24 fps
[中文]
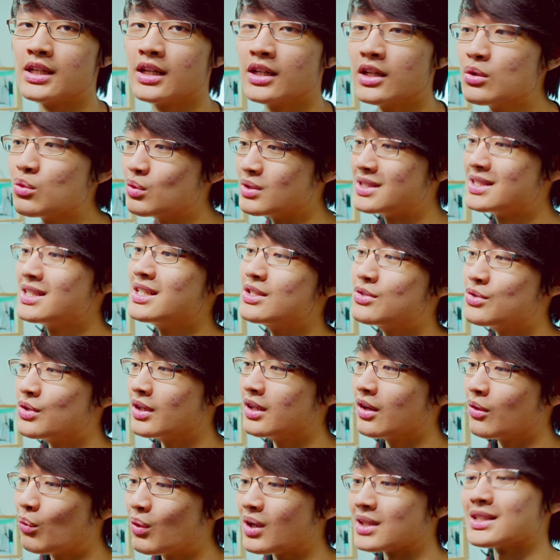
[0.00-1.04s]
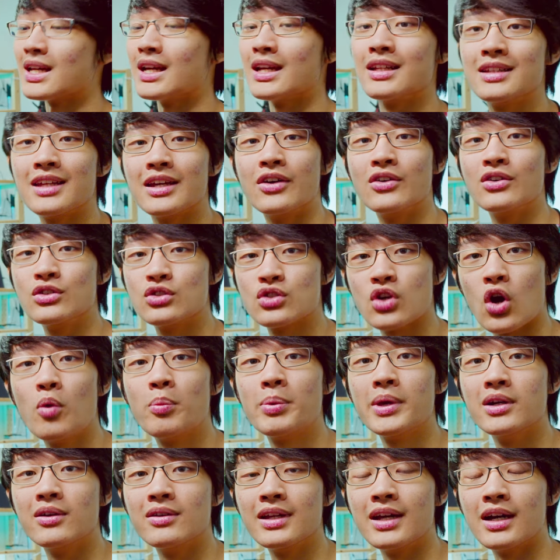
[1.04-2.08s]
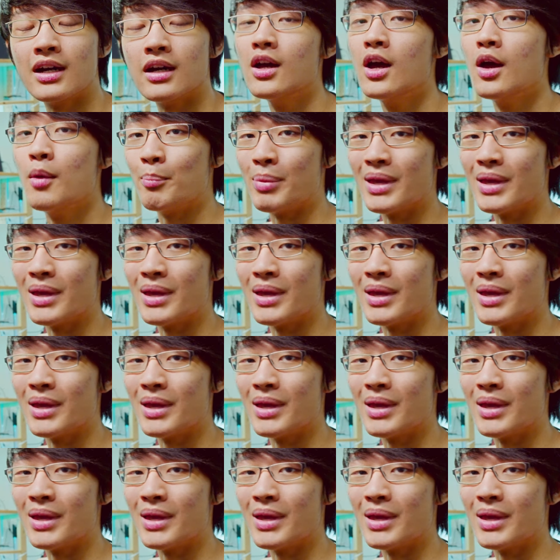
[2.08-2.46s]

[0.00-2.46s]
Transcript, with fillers: 可能我自己觉得哇塞调的超漂亮，